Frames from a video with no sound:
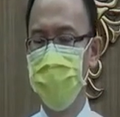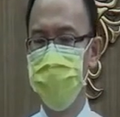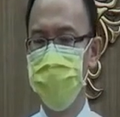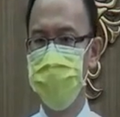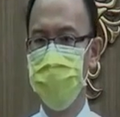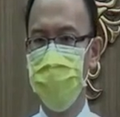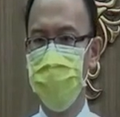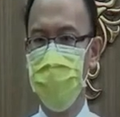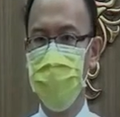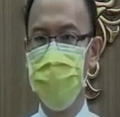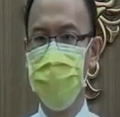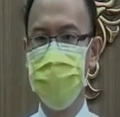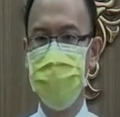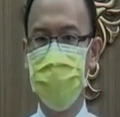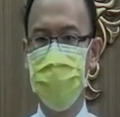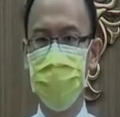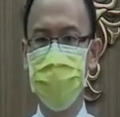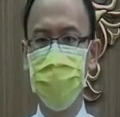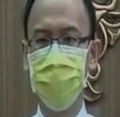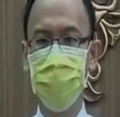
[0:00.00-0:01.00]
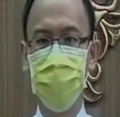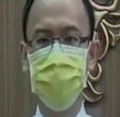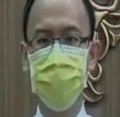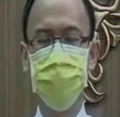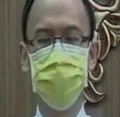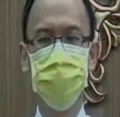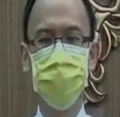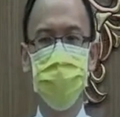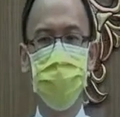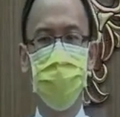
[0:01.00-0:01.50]
我们以前可以
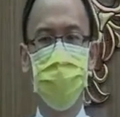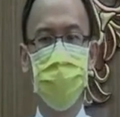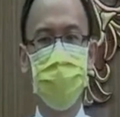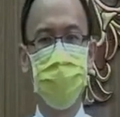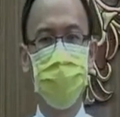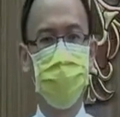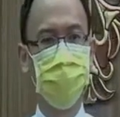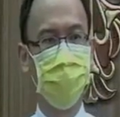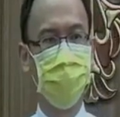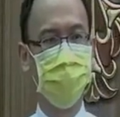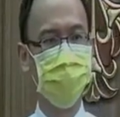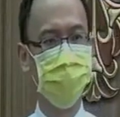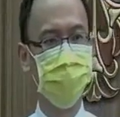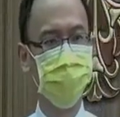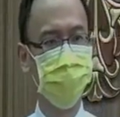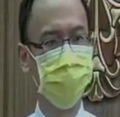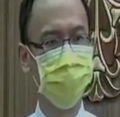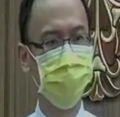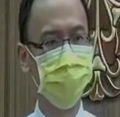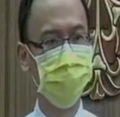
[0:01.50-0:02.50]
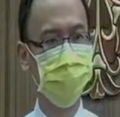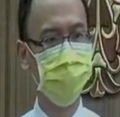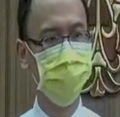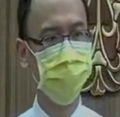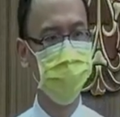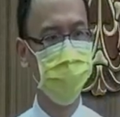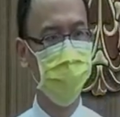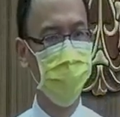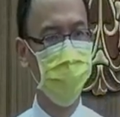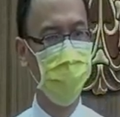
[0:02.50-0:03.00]
出国旅游。
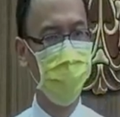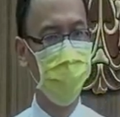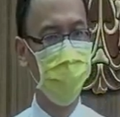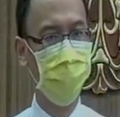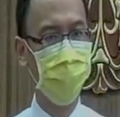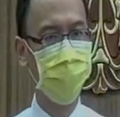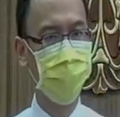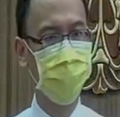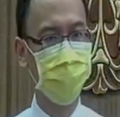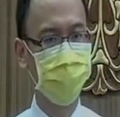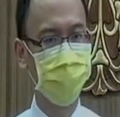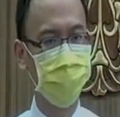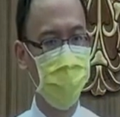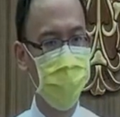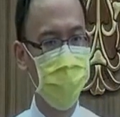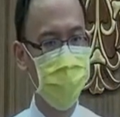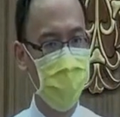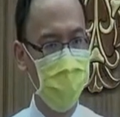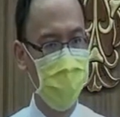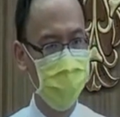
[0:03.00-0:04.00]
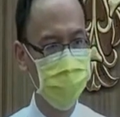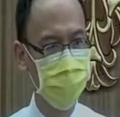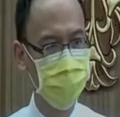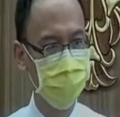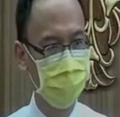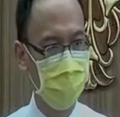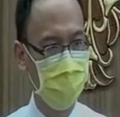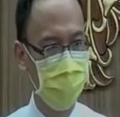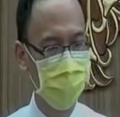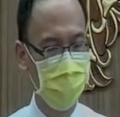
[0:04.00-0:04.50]
我们可以想到哪就
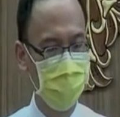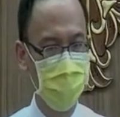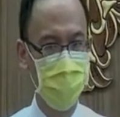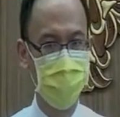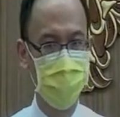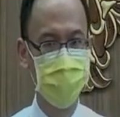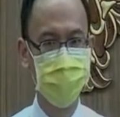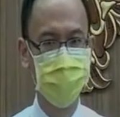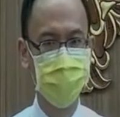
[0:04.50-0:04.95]
到哪。